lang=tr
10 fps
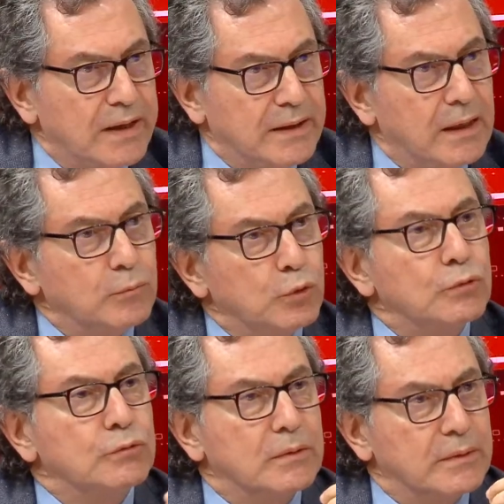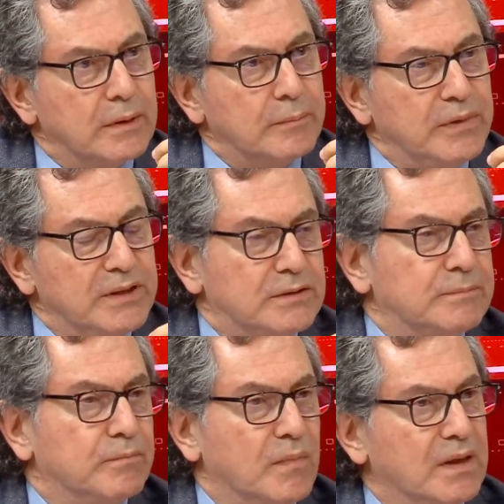yani bunun bir
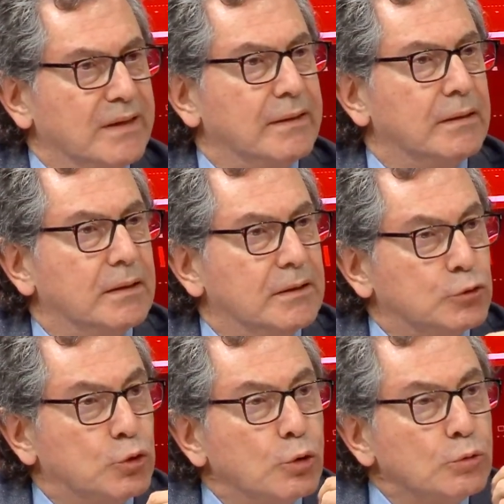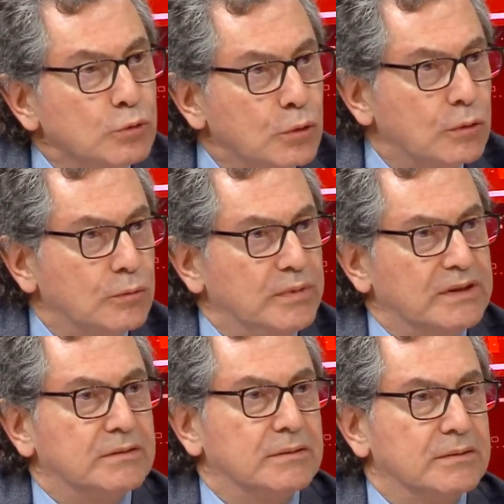e, zorunlu
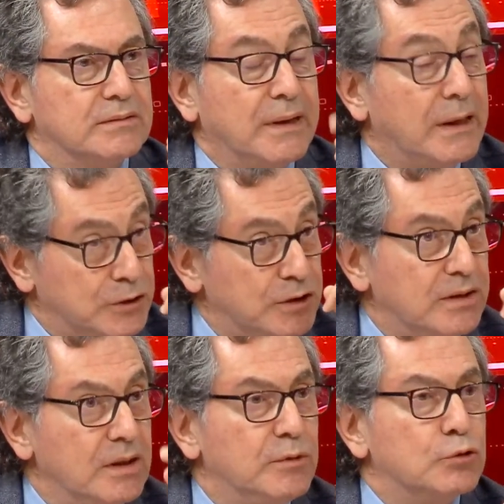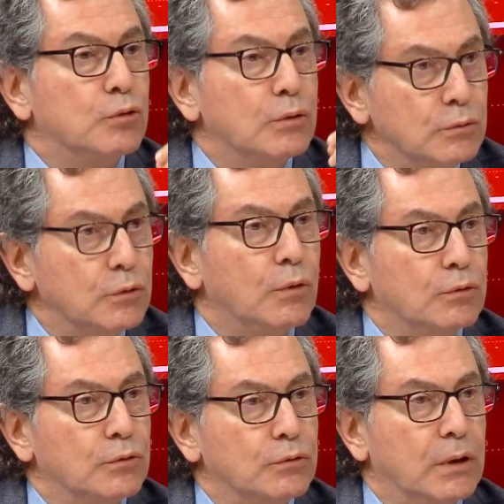bir tercih değil, bir zorunluluk
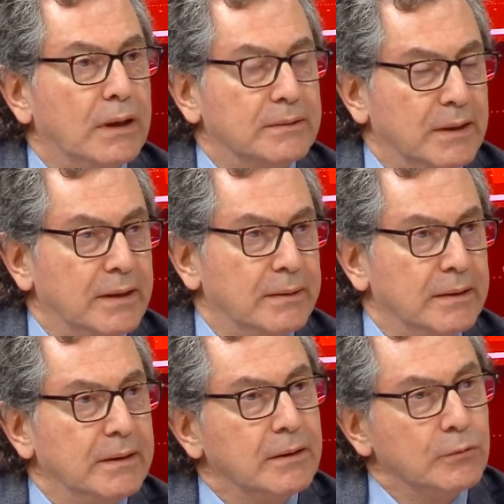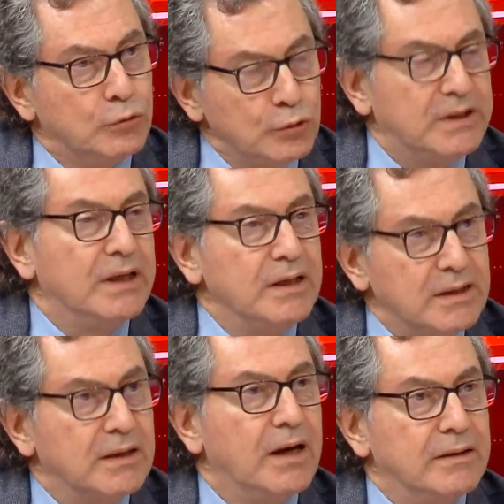olduğuna Türkiye'yi
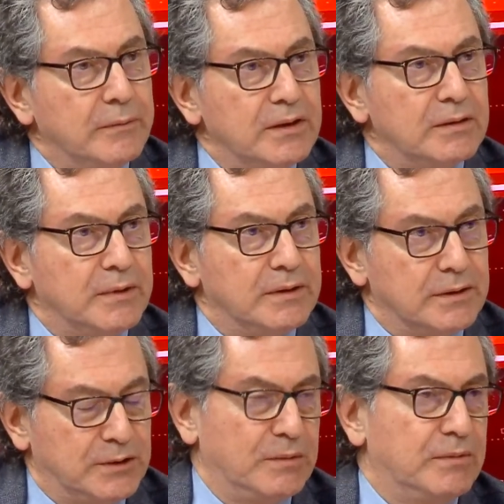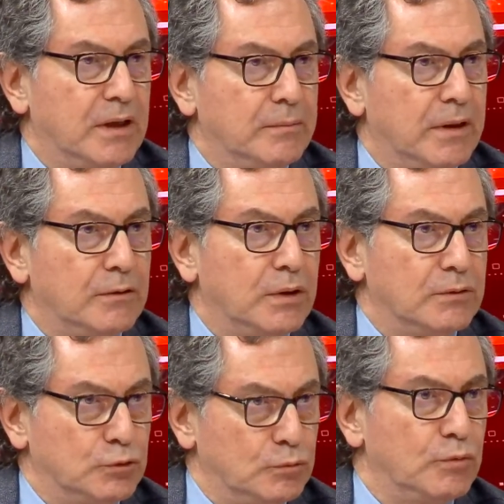ikna edebilir mi Recep Tayyip
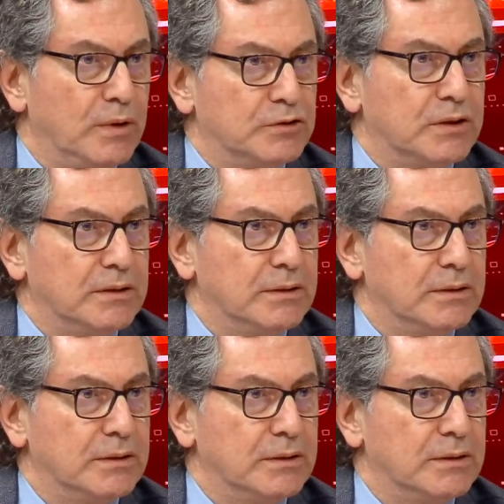Erdoğan Cumhurbaşkanı?